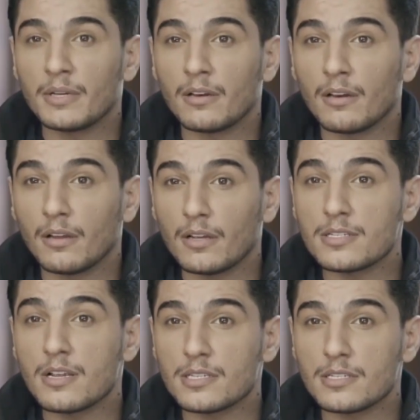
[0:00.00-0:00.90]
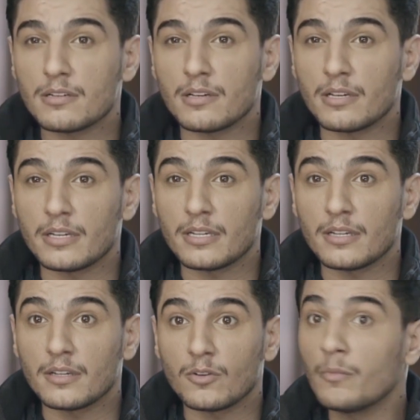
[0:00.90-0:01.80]
من القصص
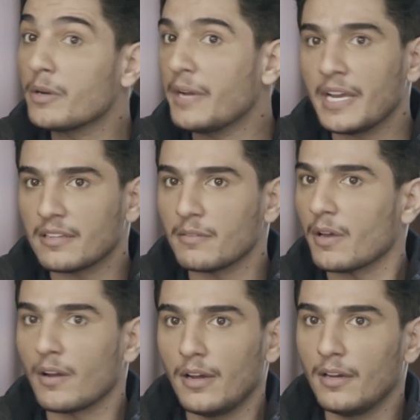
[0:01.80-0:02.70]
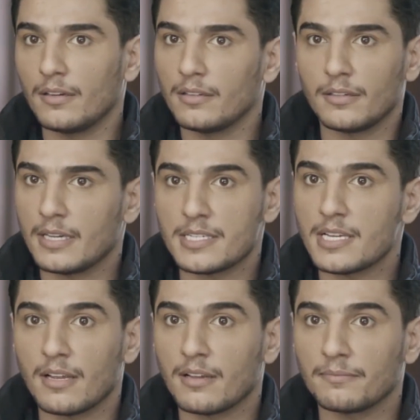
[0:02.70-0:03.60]
اللي عمري بحياتي ما راح انساها